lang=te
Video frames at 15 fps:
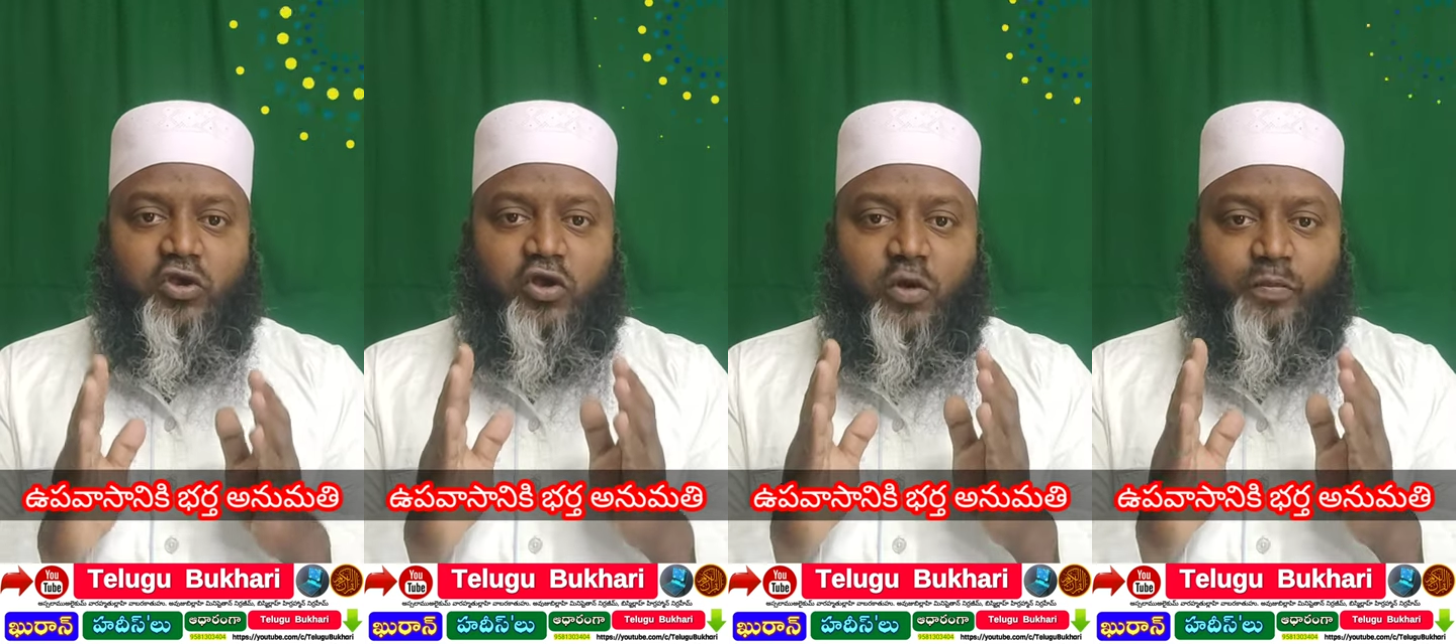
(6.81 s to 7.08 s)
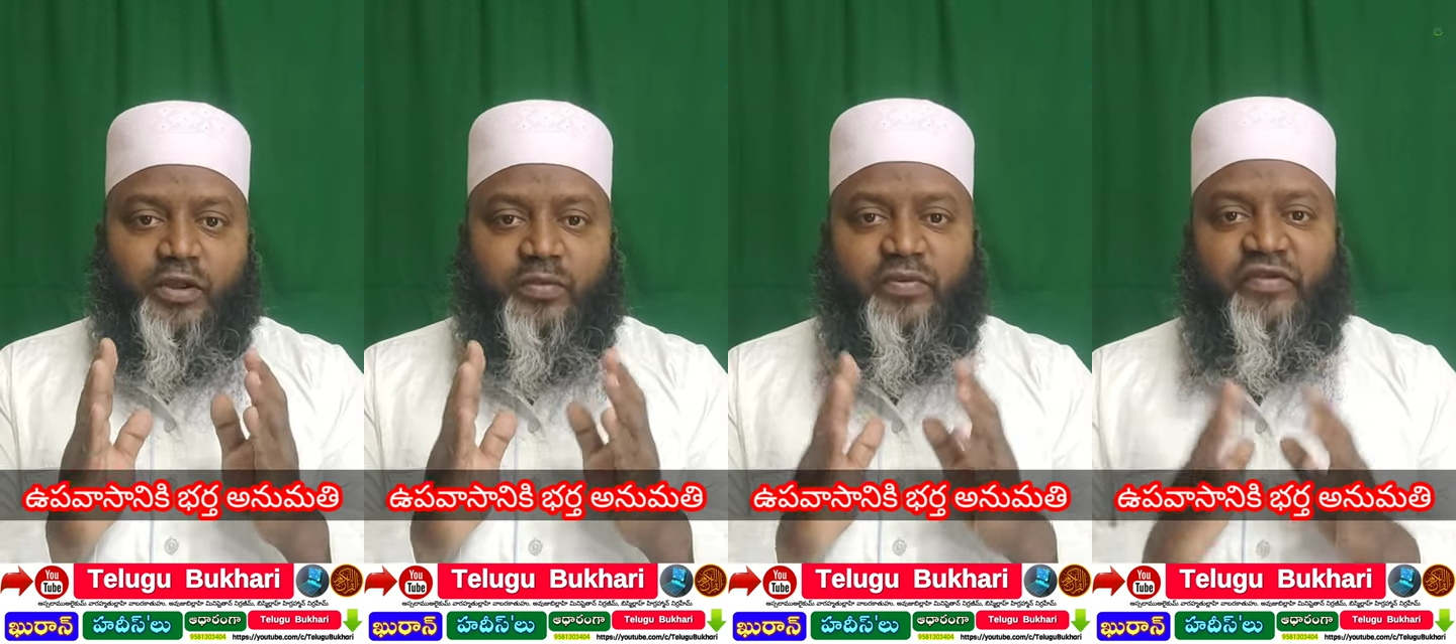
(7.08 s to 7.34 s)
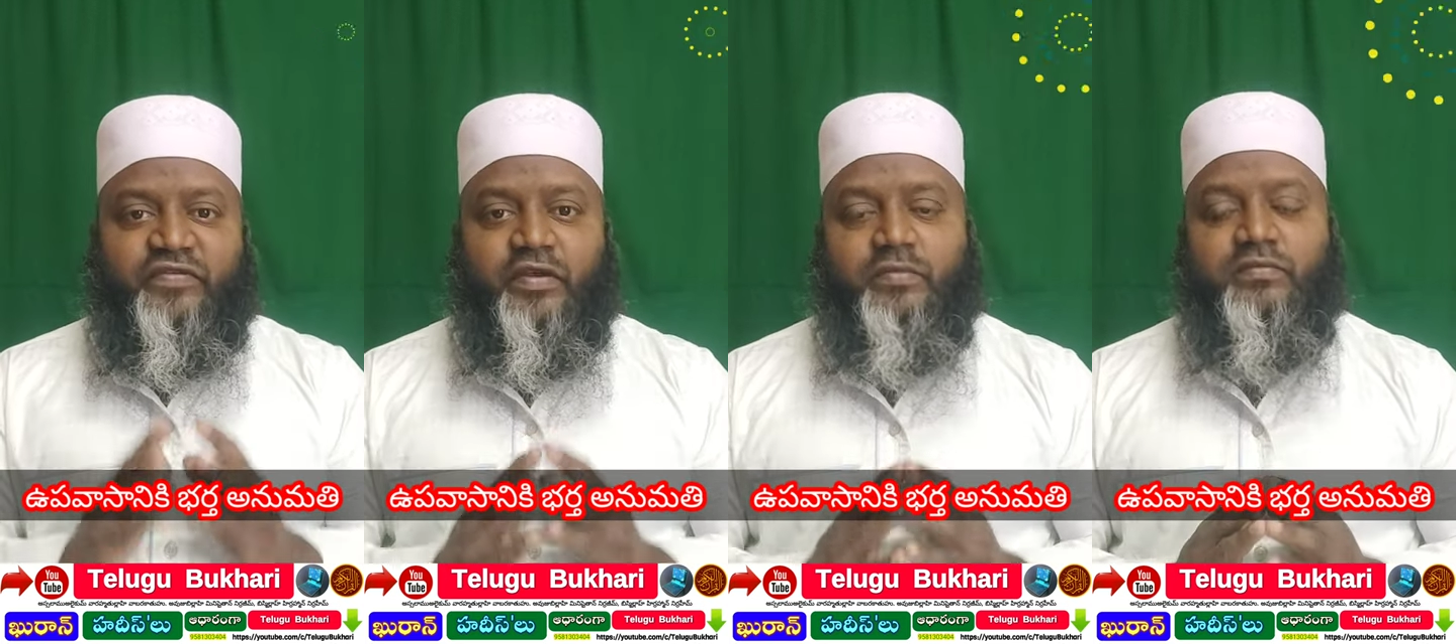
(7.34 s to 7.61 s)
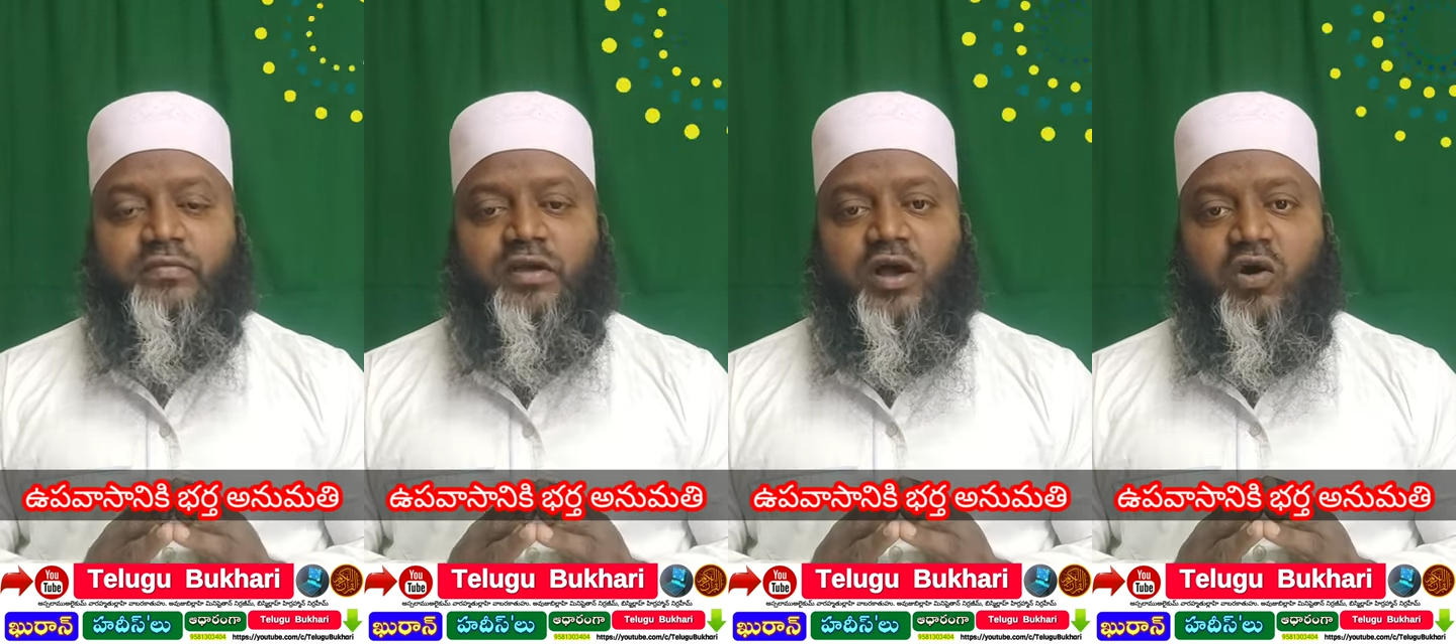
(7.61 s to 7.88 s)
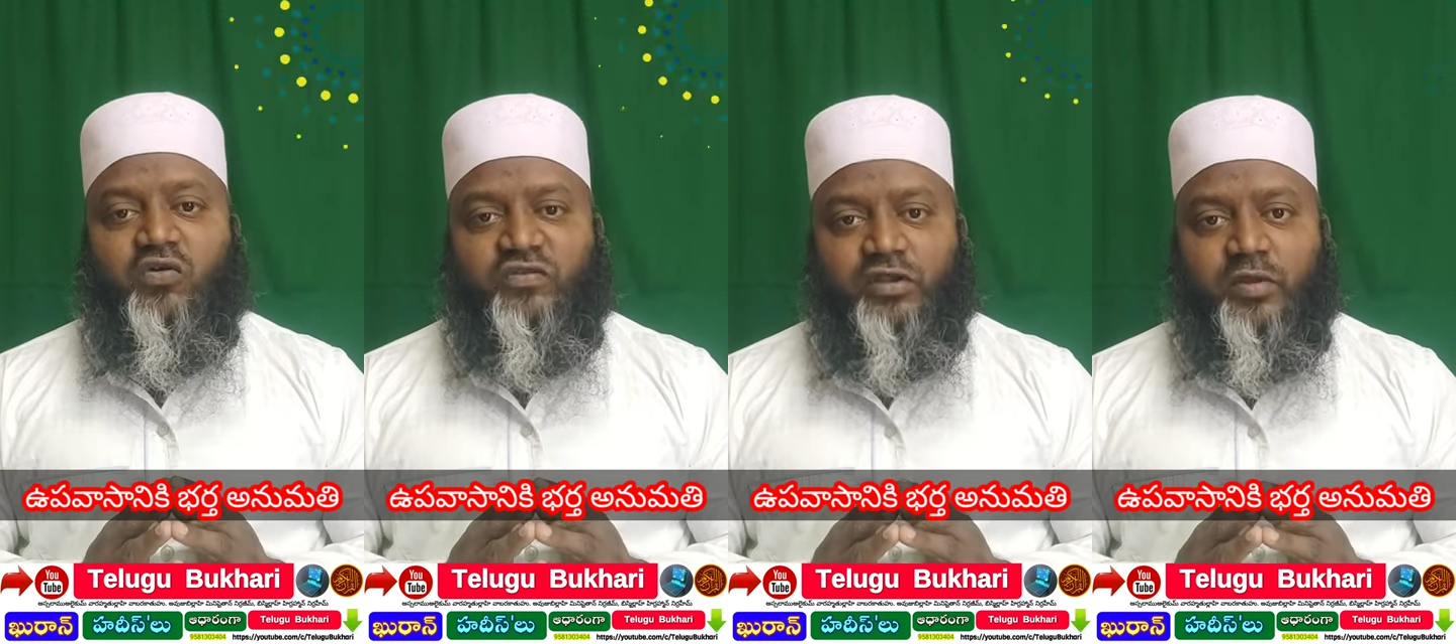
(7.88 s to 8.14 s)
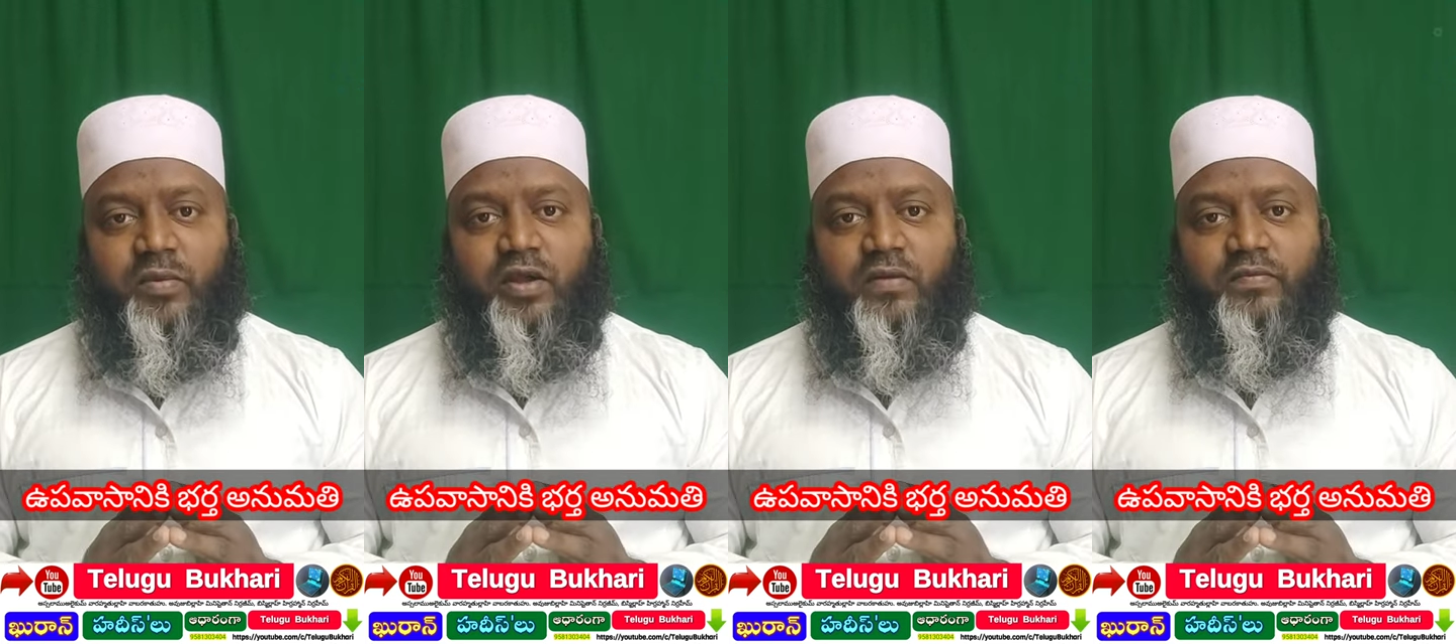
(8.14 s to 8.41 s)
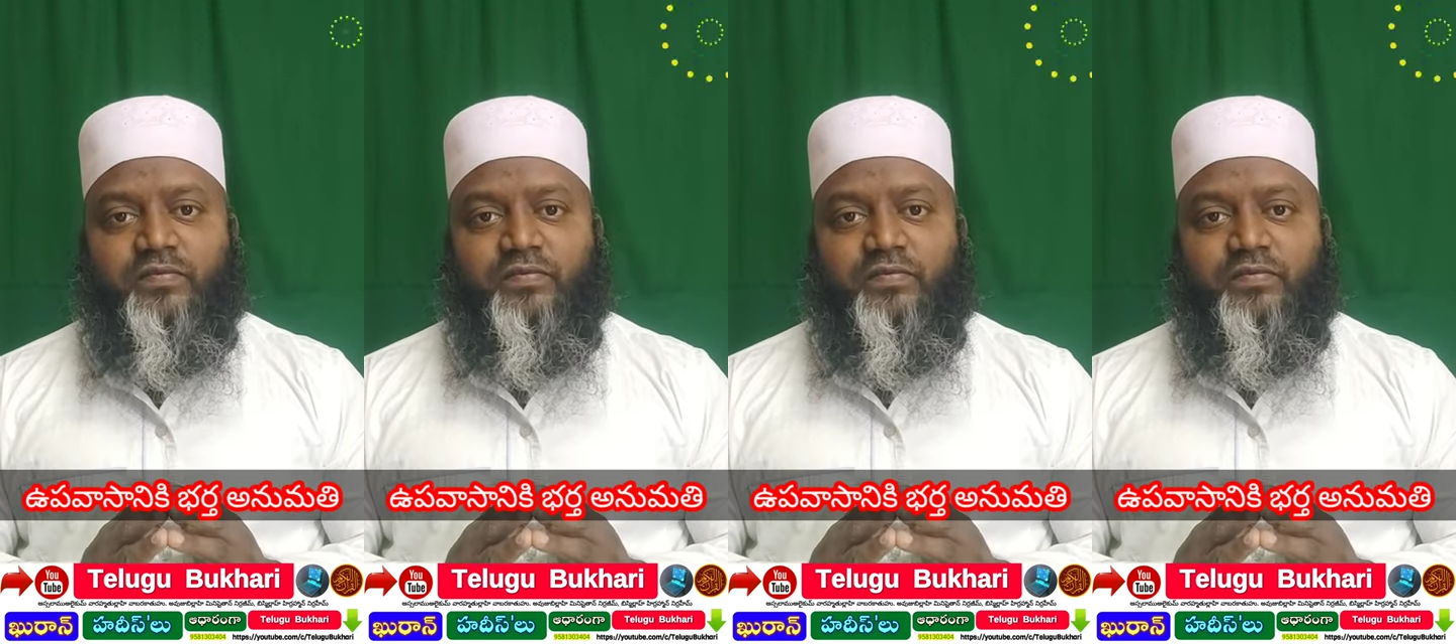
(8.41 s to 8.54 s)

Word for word: యొక్క పర్మిషన్ అవసరమా